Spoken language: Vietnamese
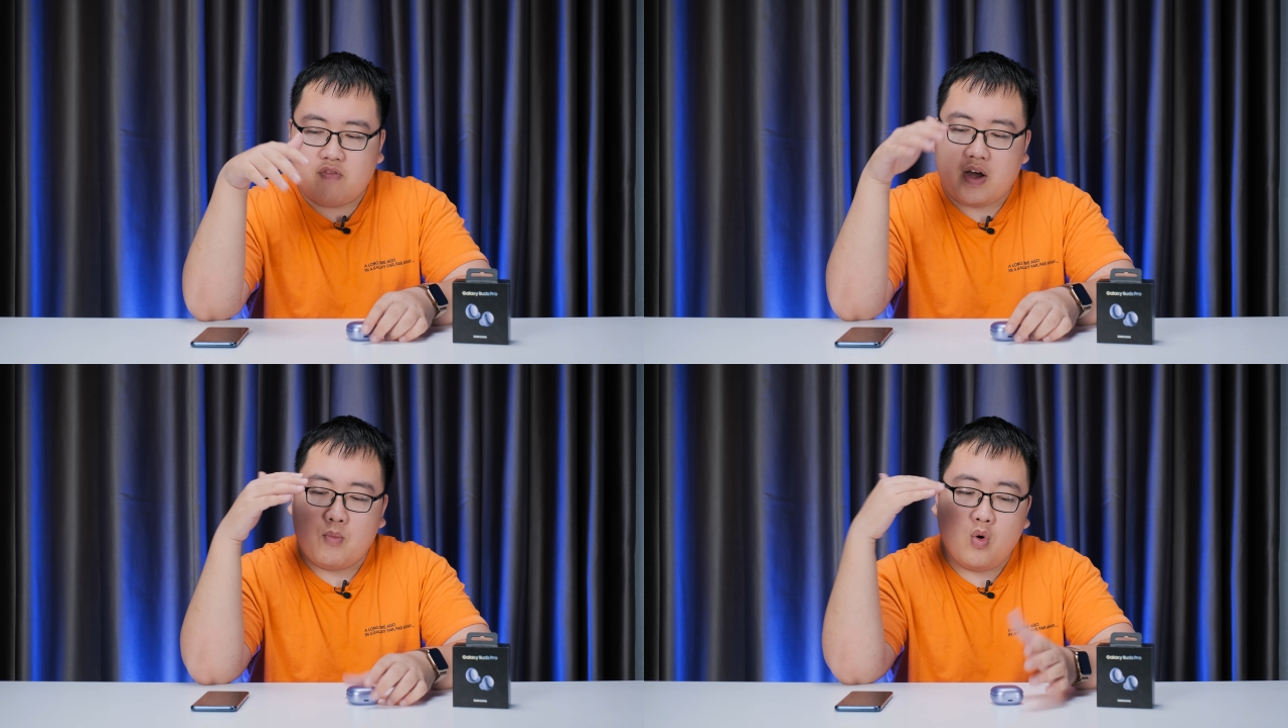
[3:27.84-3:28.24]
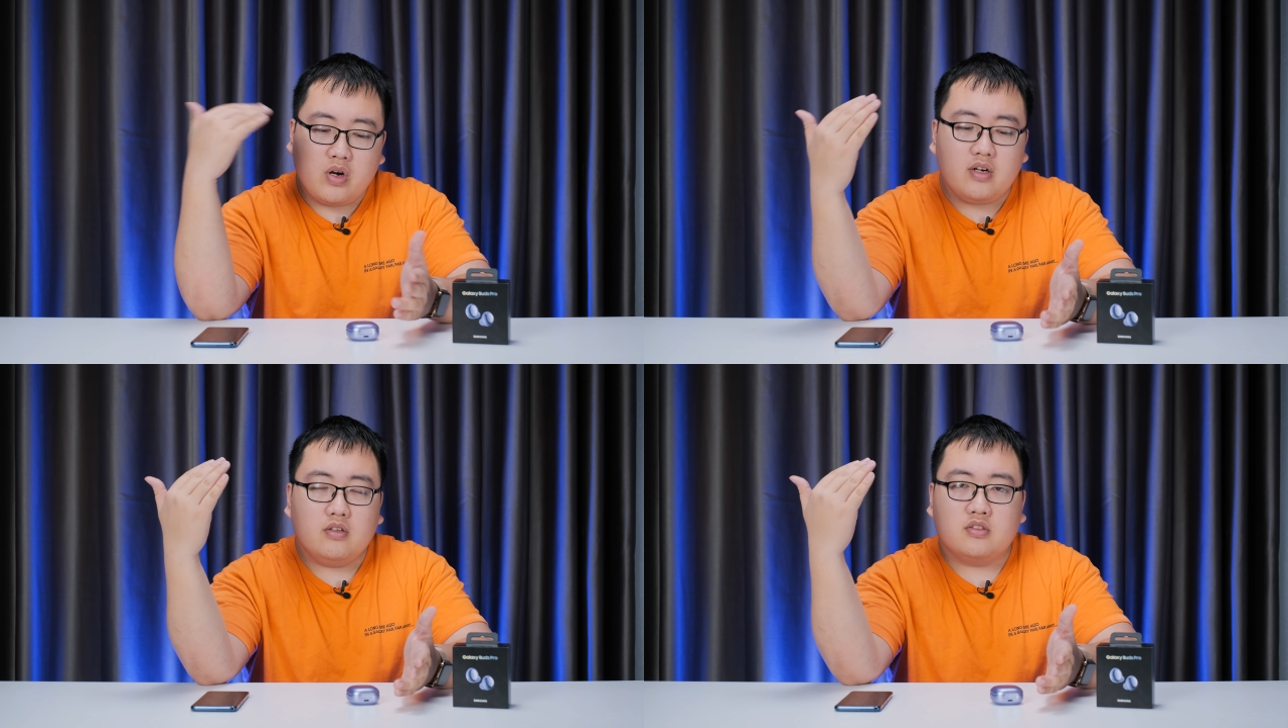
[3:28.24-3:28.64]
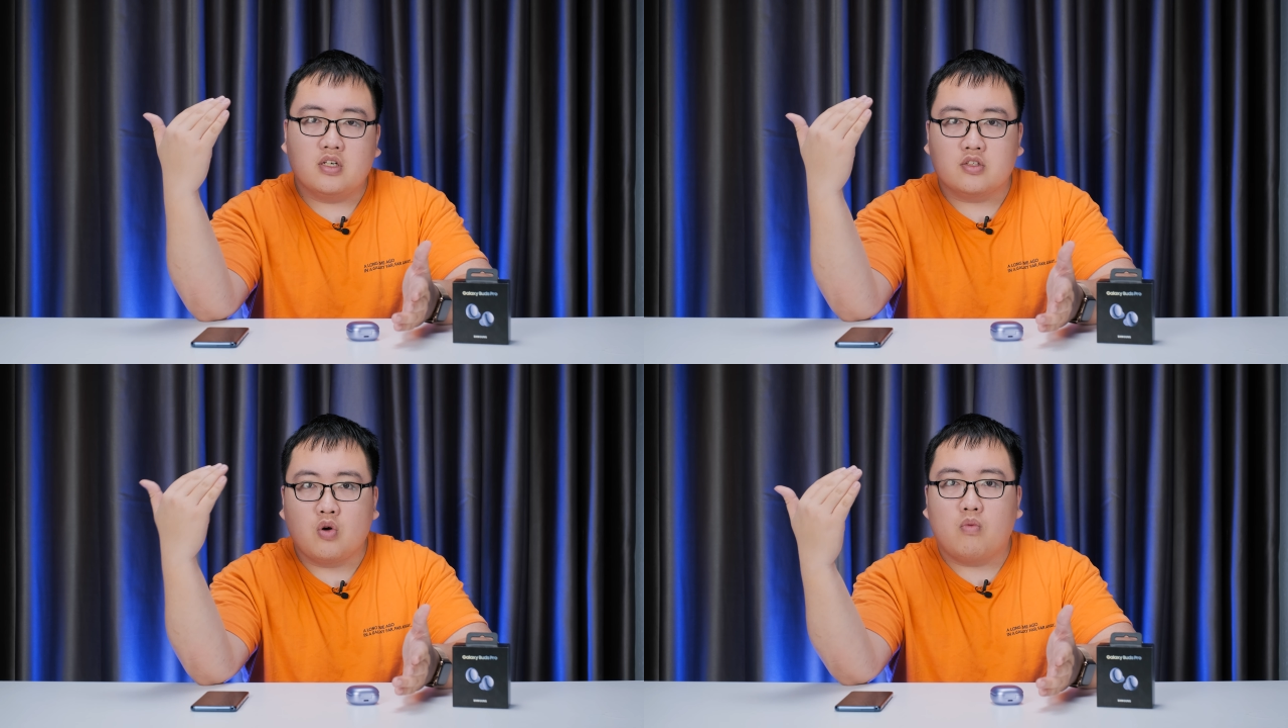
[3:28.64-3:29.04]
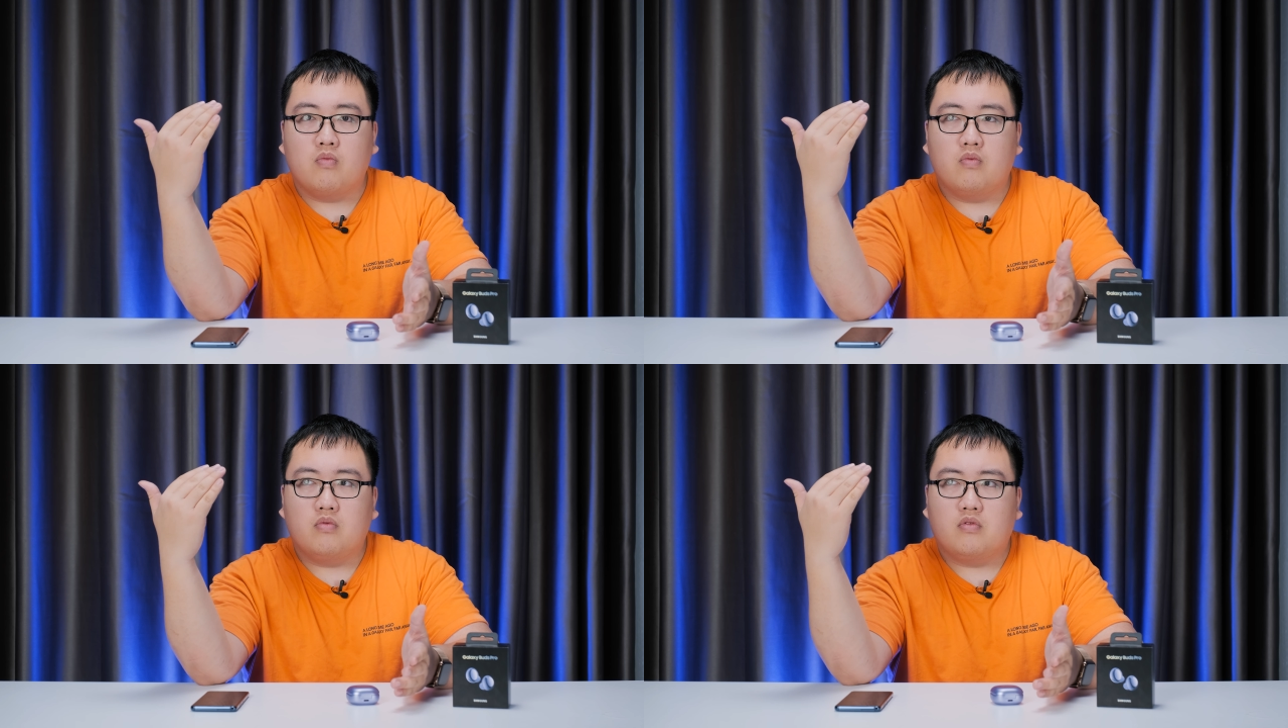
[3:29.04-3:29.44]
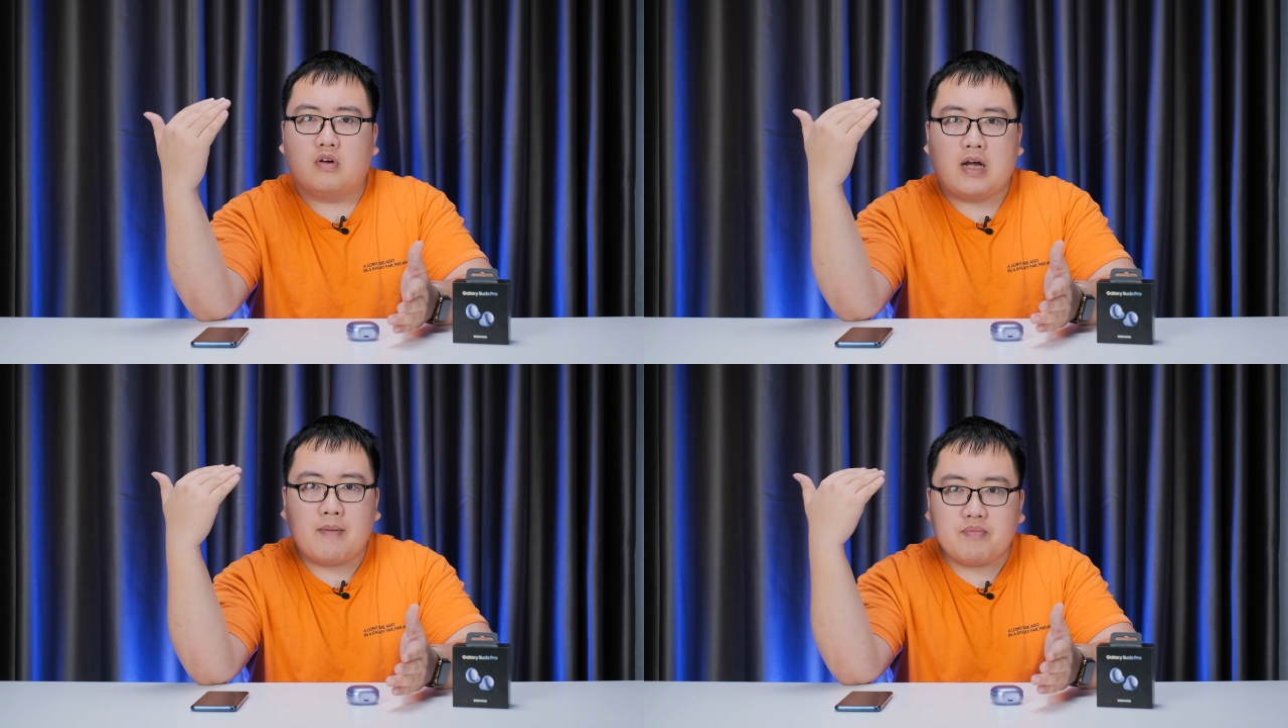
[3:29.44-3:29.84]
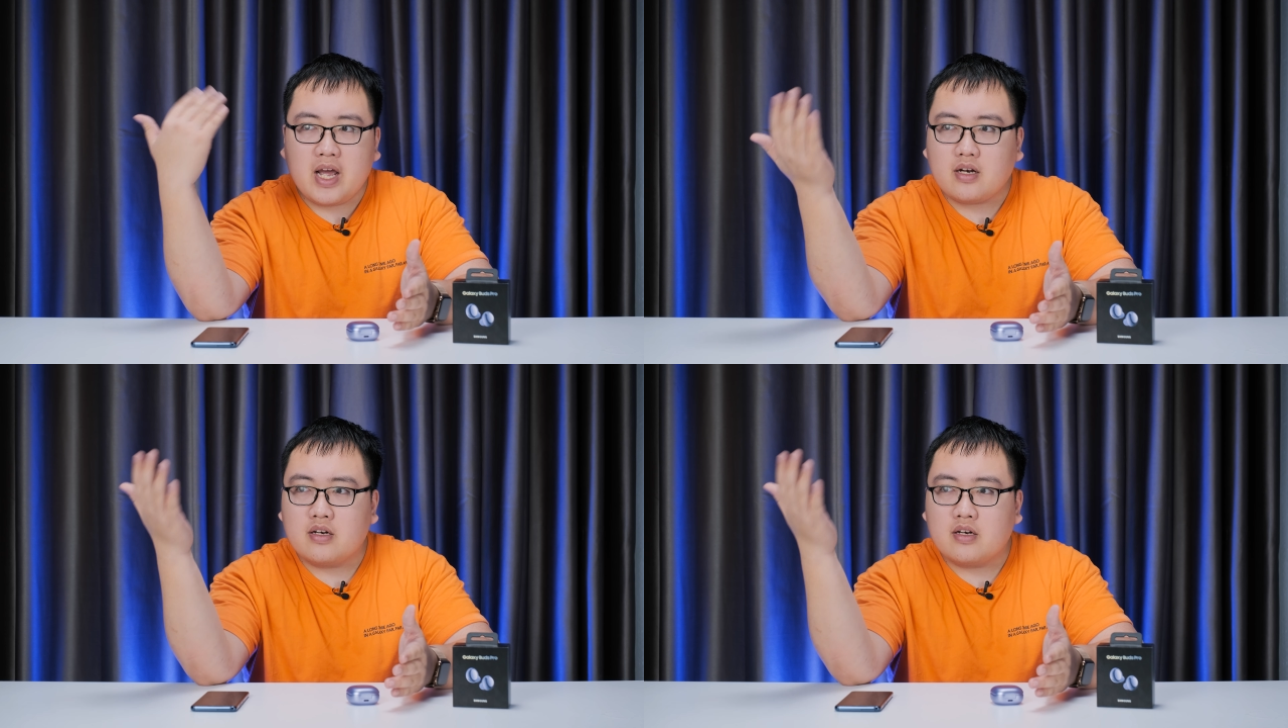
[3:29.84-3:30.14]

Và muốn sử dụng update